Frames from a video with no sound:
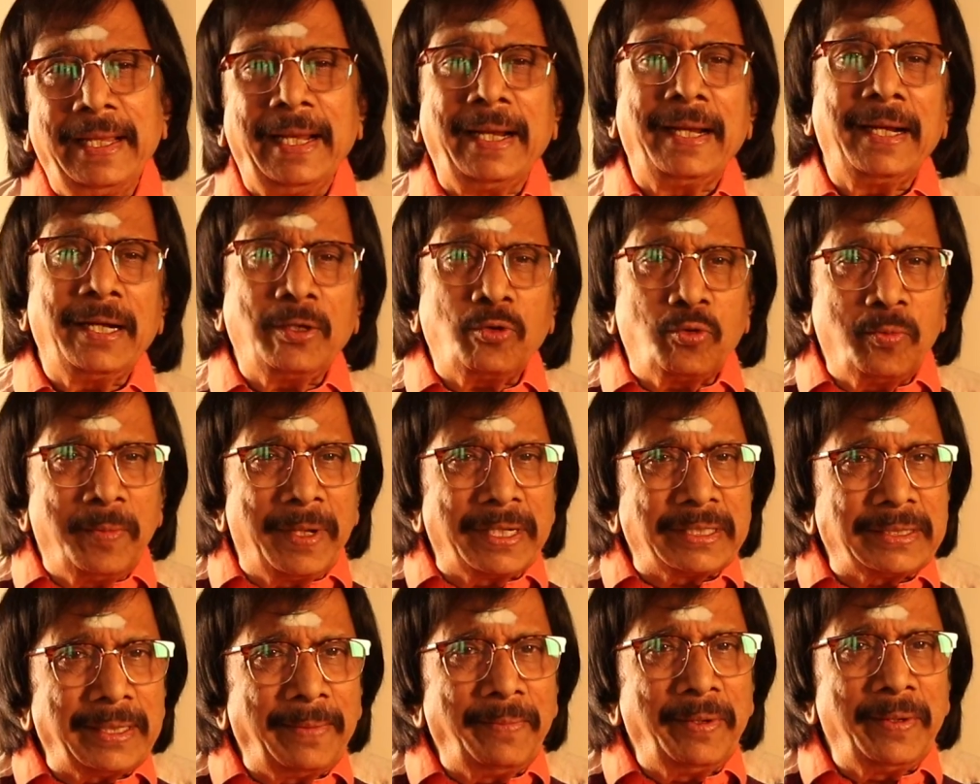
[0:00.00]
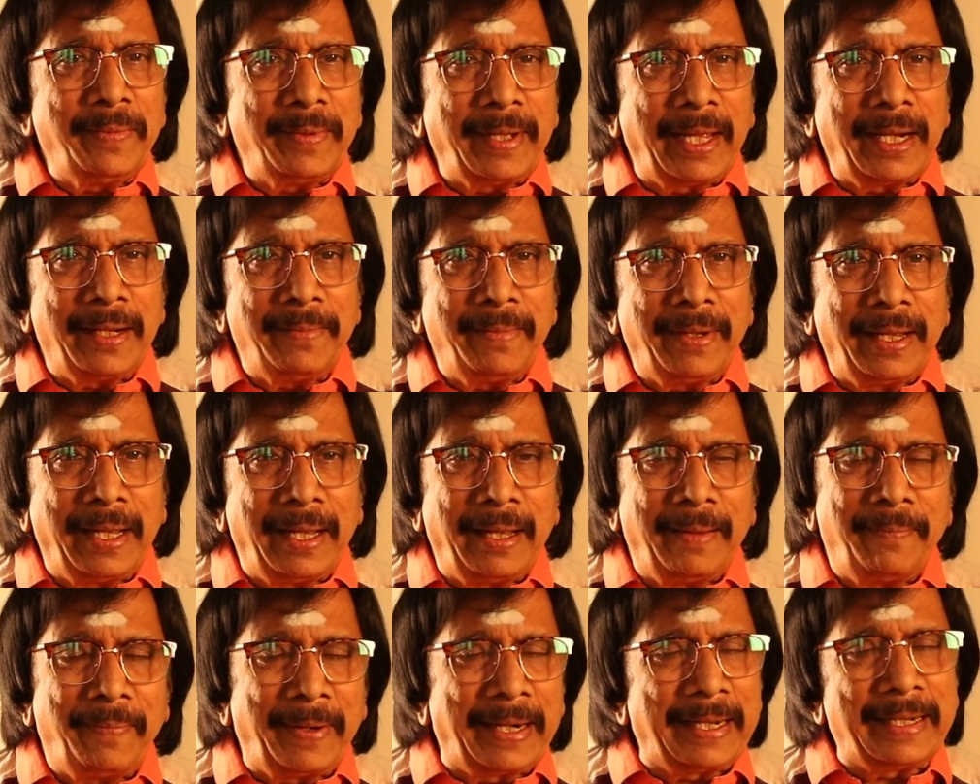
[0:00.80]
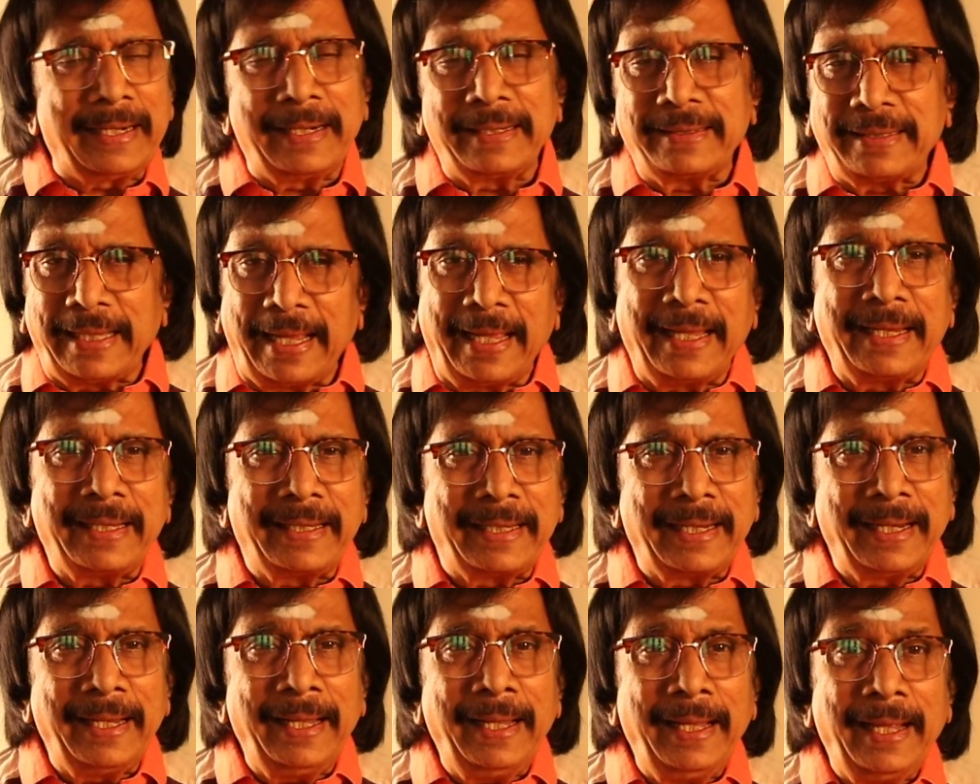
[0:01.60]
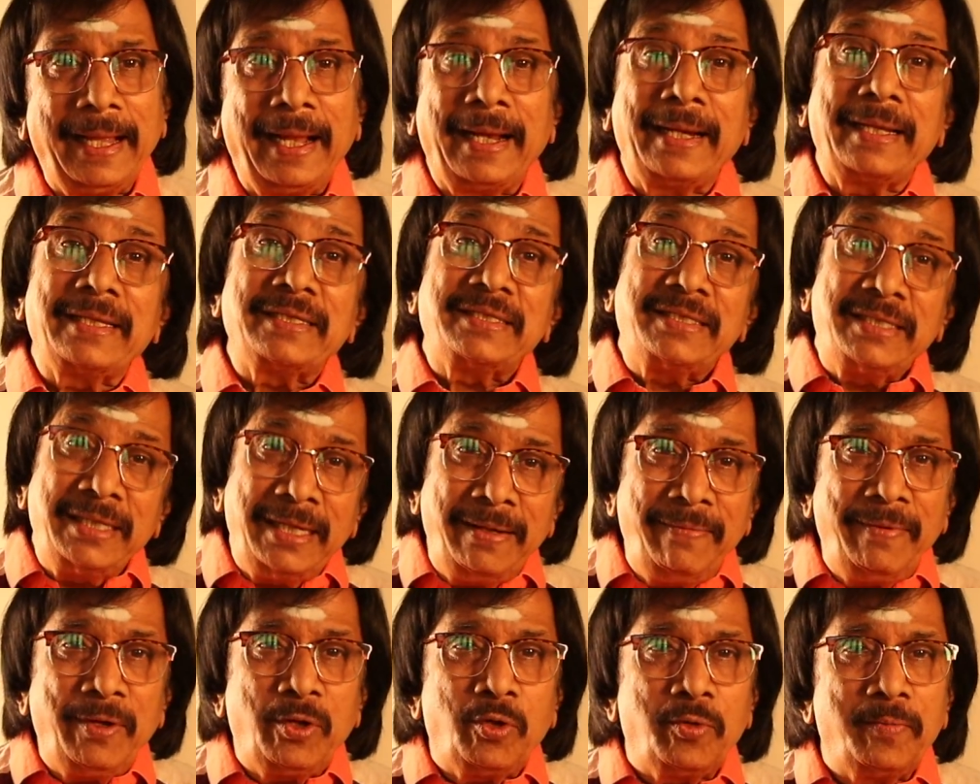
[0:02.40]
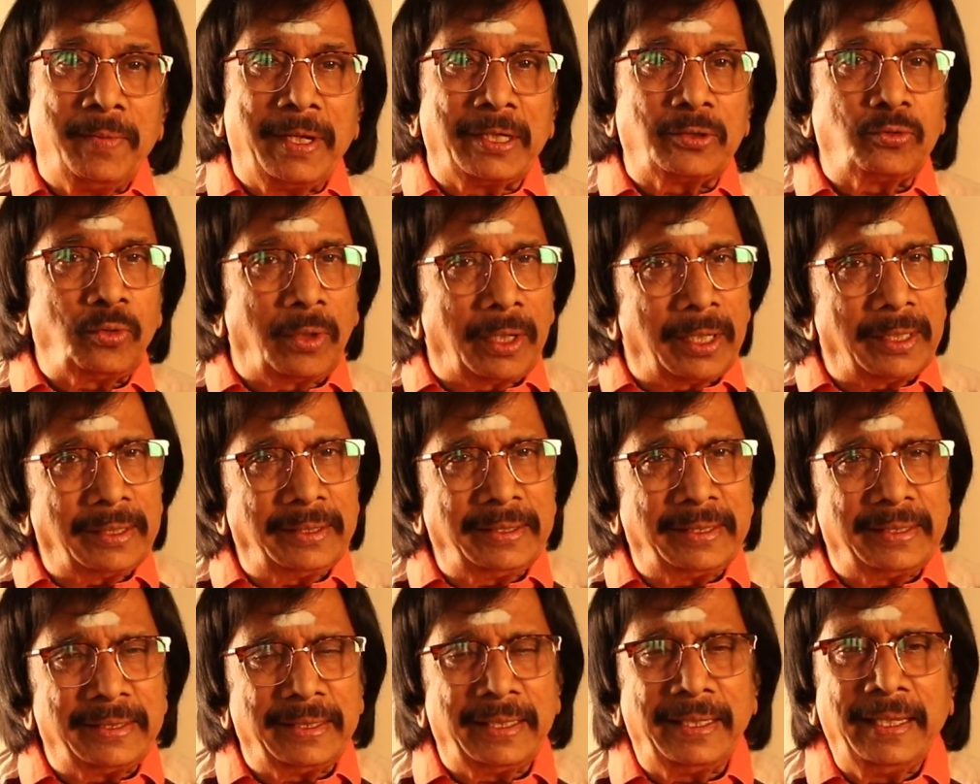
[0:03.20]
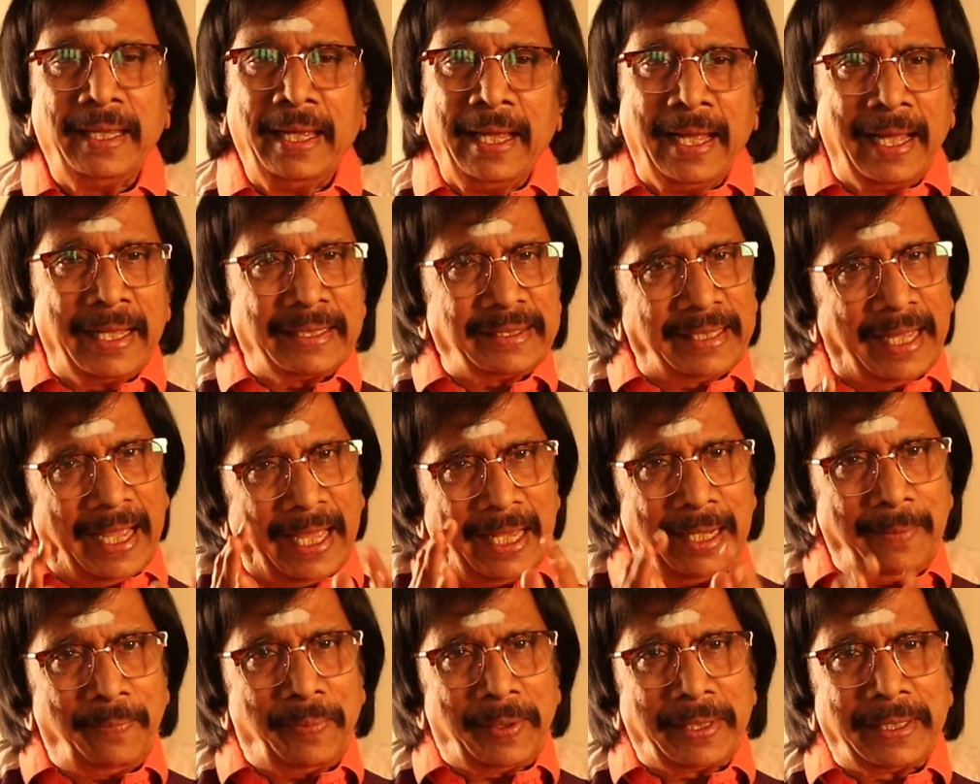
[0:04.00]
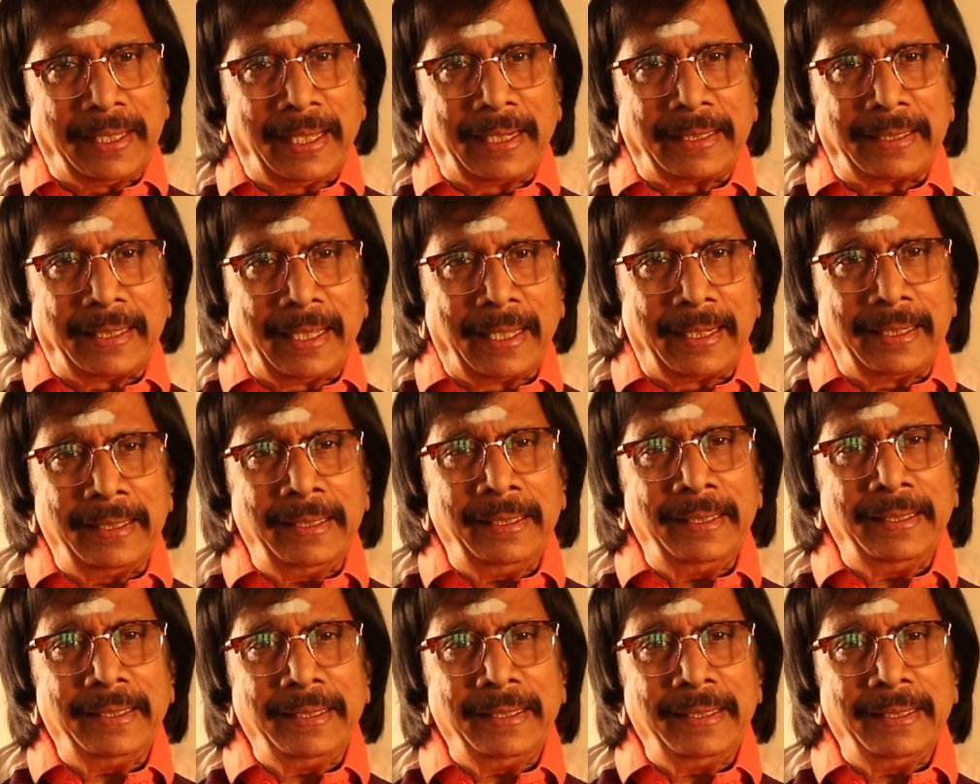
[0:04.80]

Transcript: எல்ரட் குமார் சமீப காலமா படங்கள் தயாரிக்கல ஆனால் சி வி குமார் தொடர்ந்து தயாரிப்பில் தான் இருக்கார்